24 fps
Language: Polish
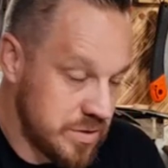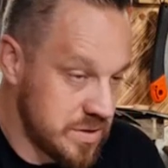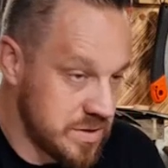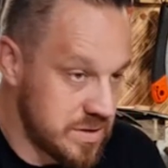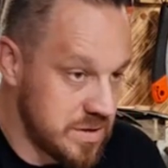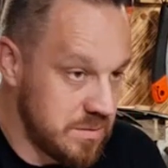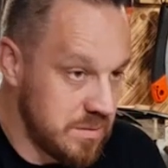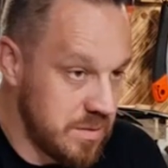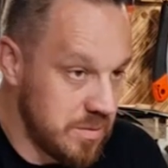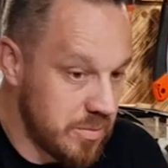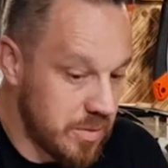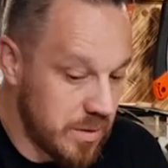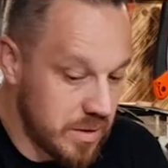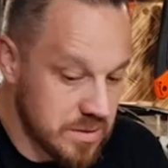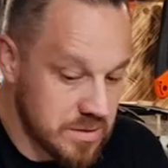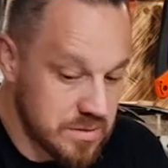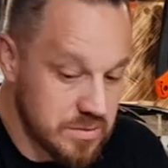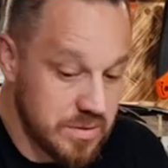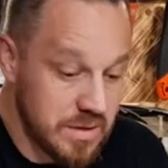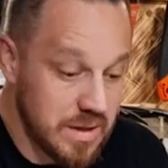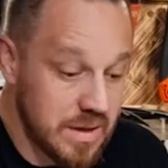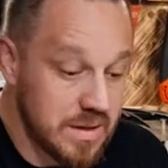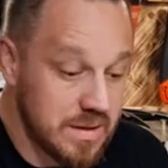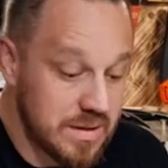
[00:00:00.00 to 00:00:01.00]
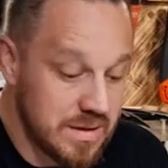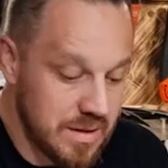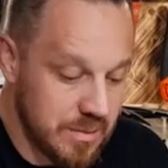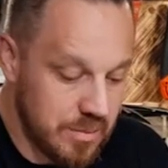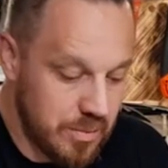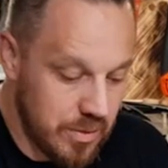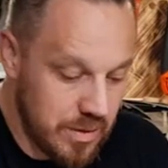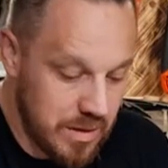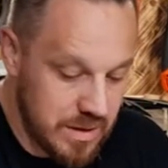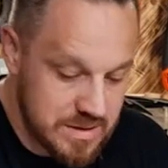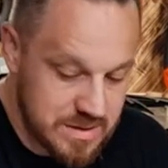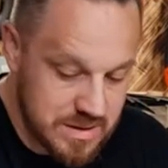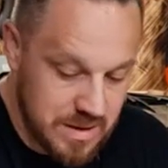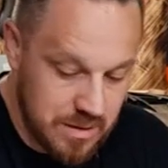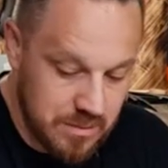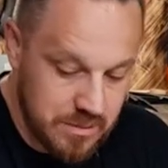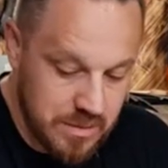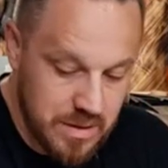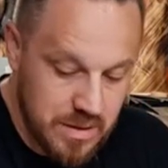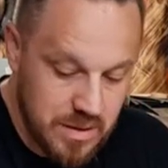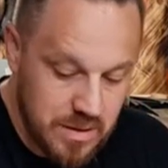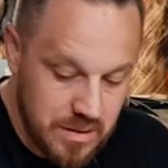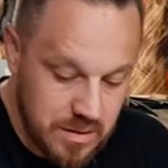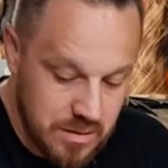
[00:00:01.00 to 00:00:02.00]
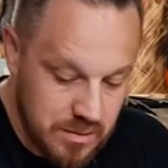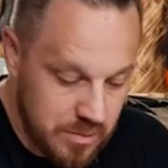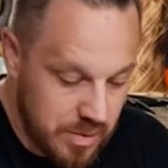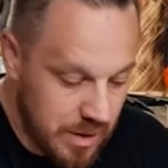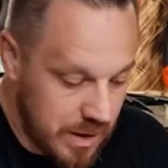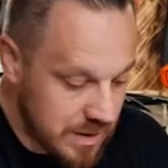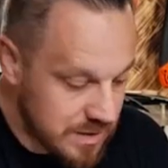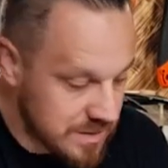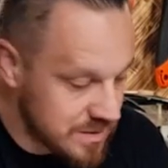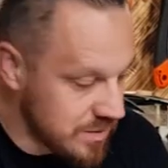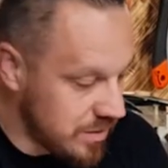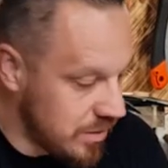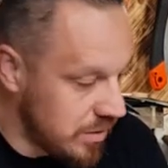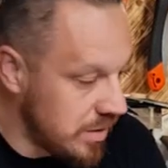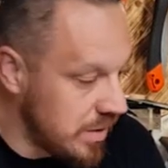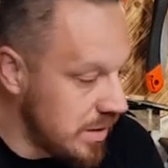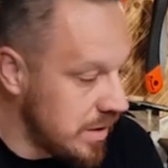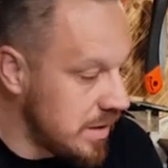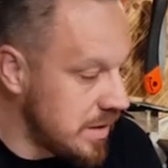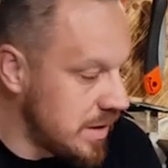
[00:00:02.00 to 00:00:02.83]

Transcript: się z nimi pracuje, te polecam bardzo,